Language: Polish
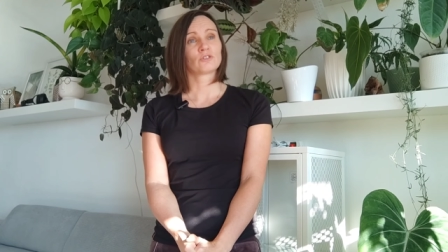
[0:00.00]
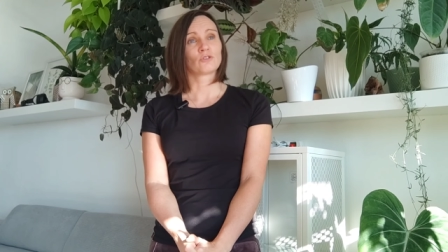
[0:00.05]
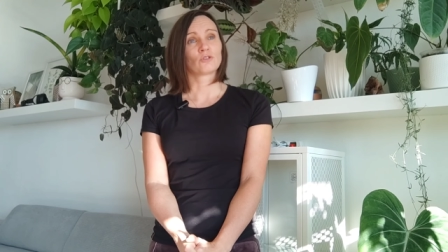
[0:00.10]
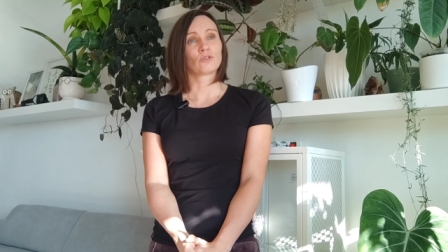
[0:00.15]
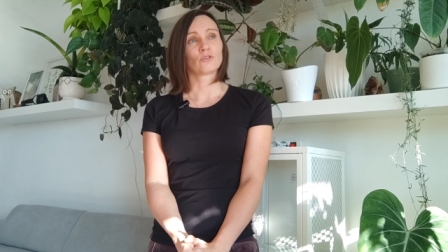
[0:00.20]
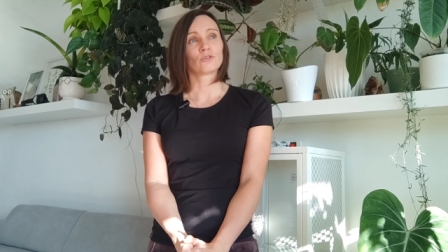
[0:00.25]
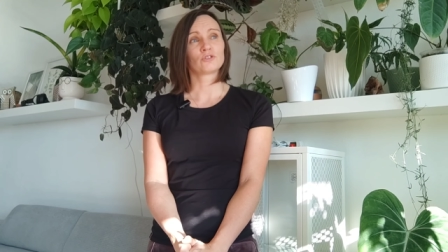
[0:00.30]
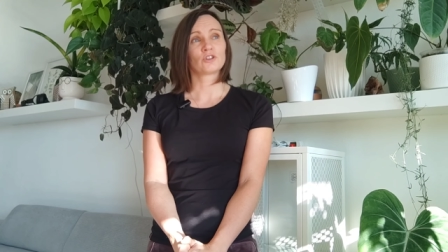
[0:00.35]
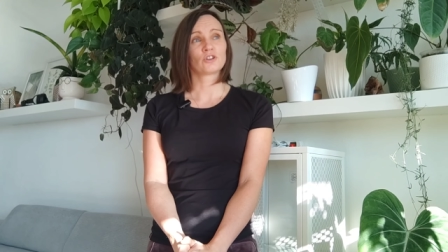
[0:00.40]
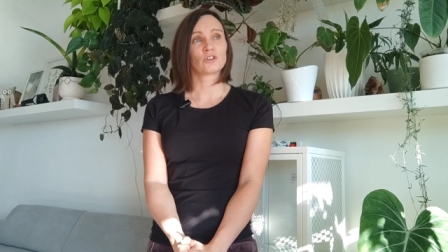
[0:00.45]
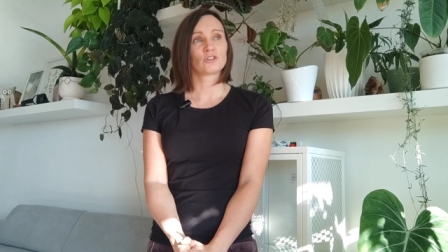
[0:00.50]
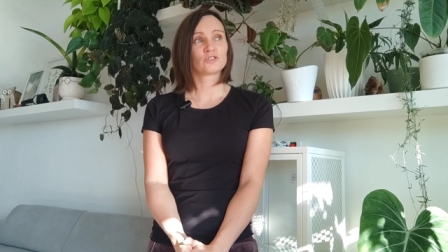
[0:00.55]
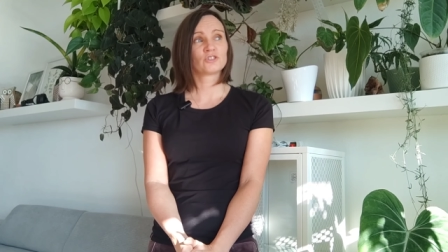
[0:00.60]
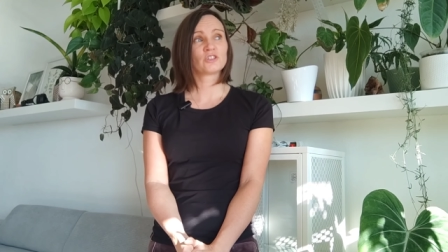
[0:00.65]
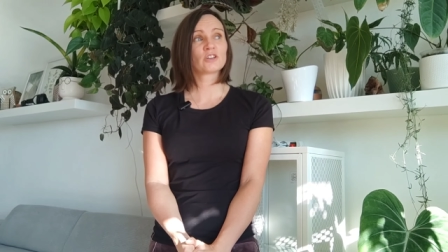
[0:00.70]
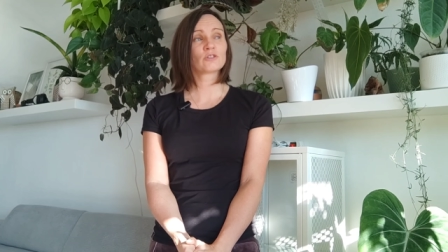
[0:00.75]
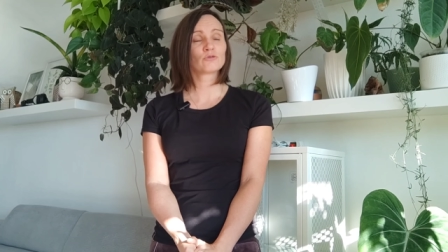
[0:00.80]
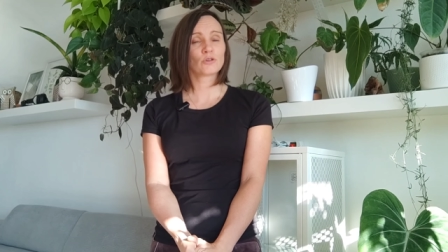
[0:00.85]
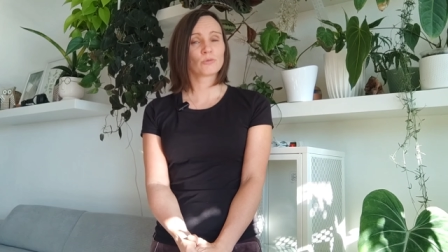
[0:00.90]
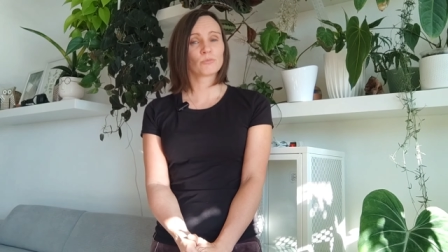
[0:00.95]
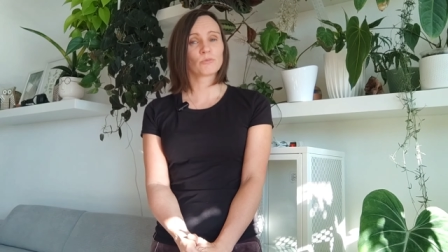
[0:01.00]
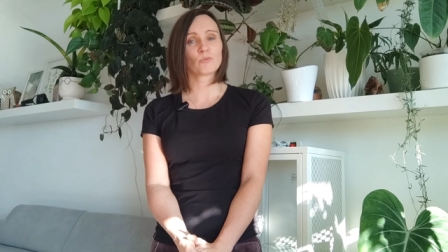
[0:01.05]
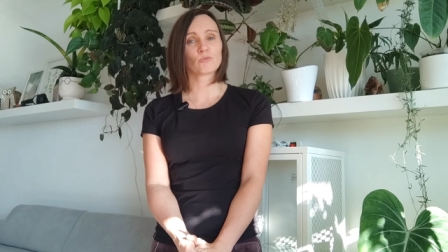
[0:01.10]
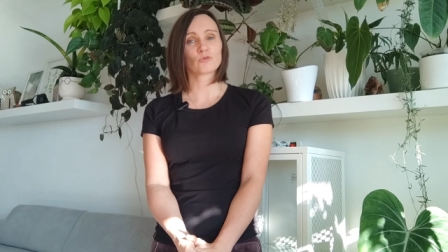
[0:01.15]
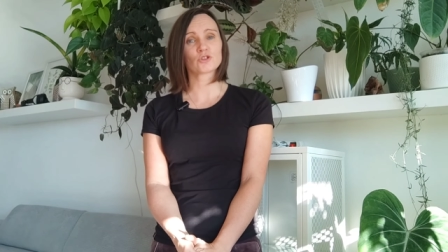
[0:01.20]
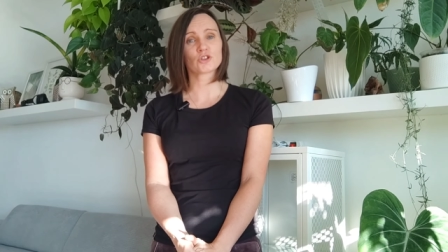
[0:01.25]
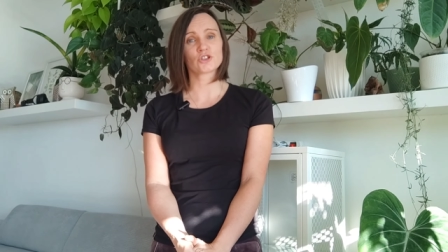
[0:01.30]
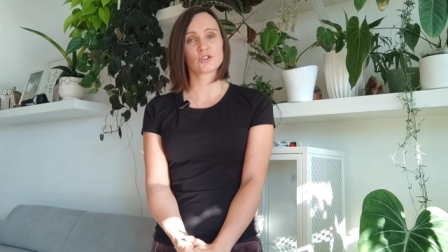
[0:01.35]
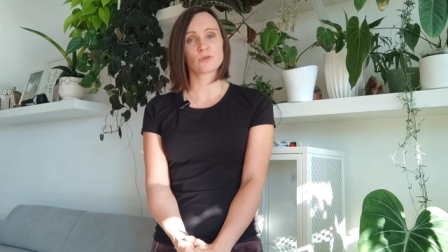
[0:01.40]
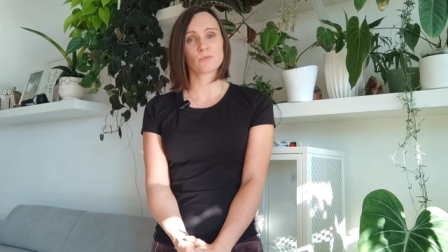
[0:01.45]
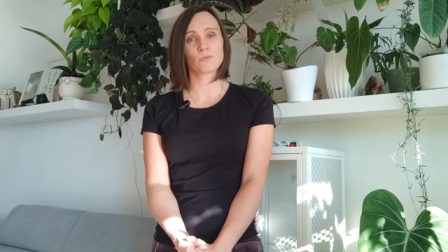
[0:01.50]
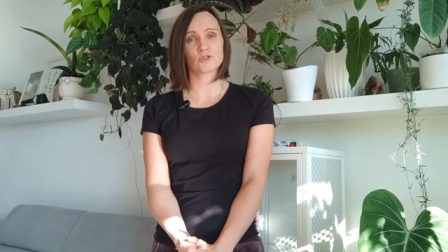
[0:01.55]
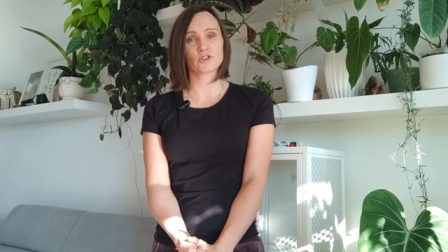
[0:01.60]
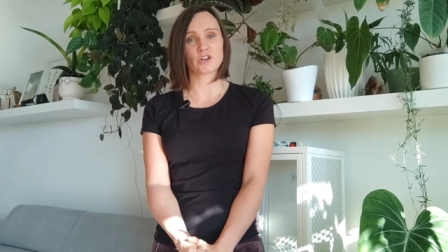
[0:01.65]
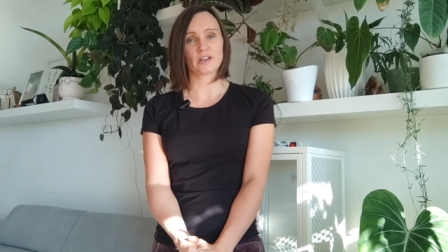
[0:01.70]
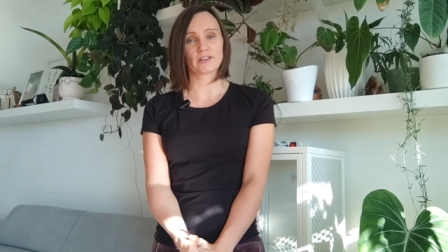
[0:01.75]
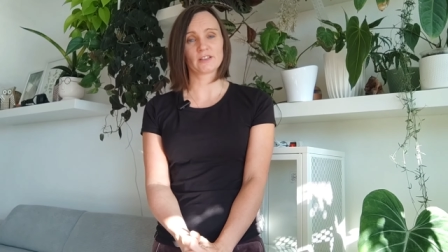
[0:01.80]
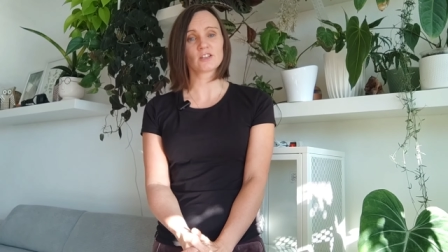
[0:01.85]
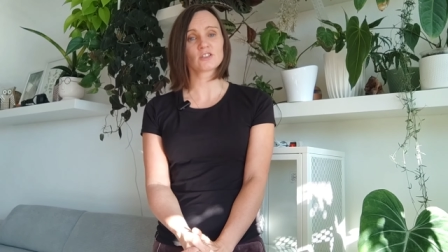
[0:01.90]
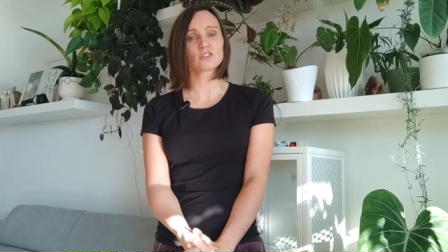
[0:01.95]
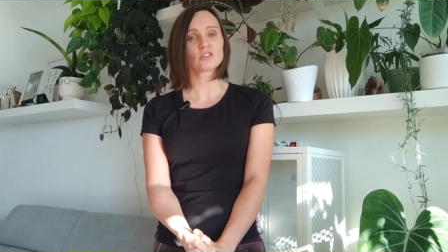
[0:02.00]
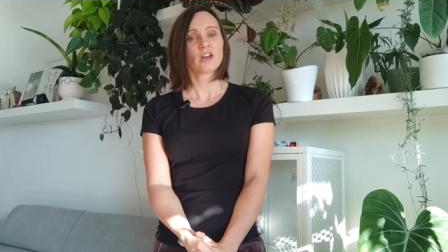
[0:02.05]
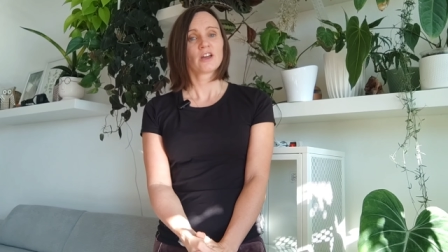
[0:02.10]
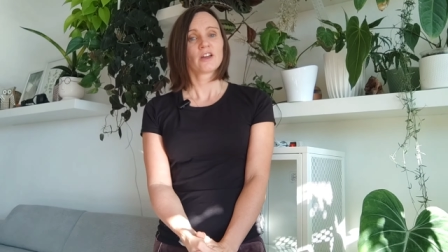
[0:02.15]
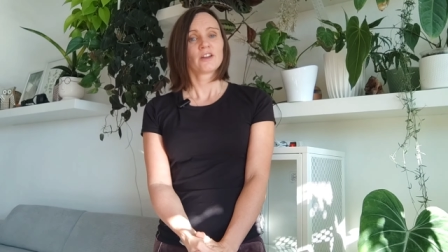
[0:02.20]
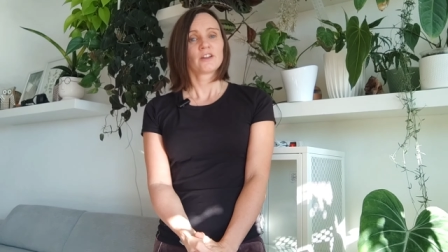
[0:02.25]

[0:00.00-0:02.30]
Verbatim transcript: No nie, z niektórymi muszę się pożegnać